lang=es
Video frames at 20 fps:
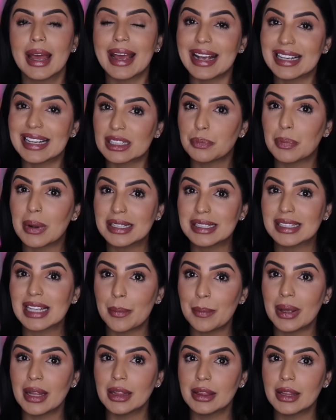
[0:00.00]
Es
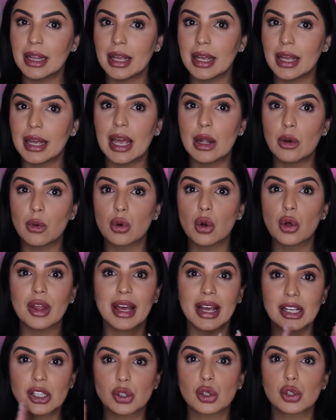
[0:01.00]
precisamente en uno
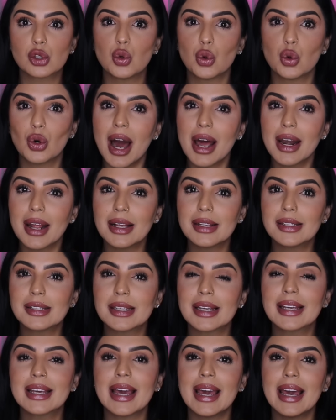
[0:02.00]
de estos
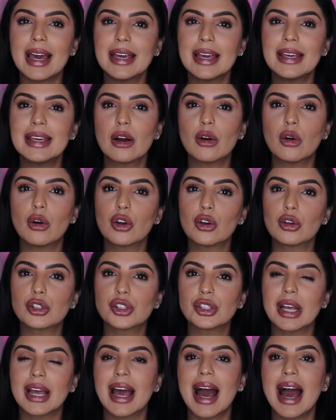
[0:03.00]
lugares que ella
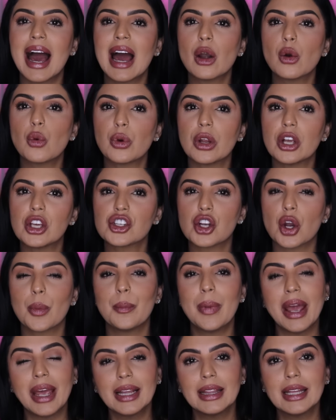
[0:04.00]
conoce a Richard
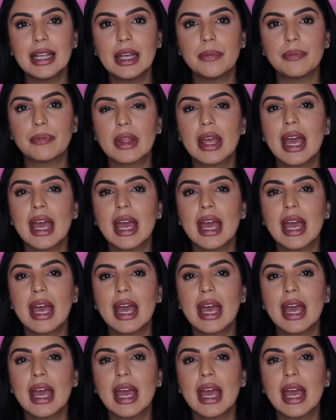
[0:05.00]
Bailey